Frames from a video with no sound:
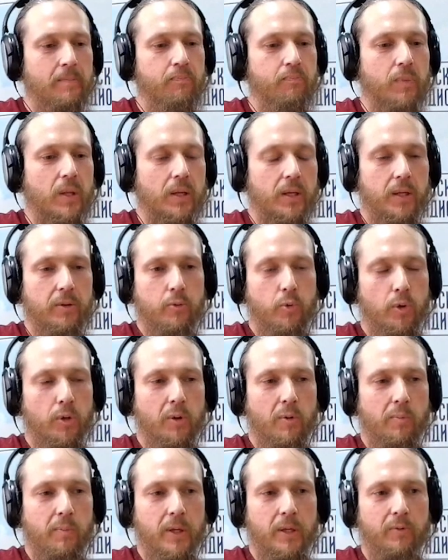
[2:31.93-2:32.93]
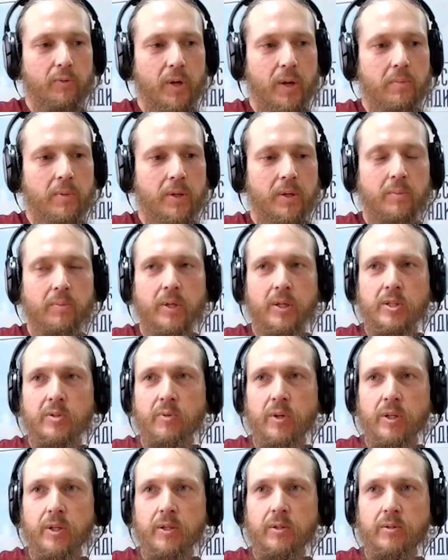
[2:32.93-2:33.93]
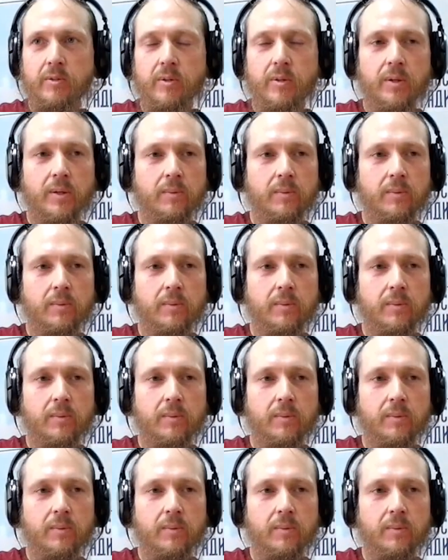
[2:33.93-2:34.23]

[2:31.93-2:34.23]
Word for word: И в какой-то момент времени мне звонит э,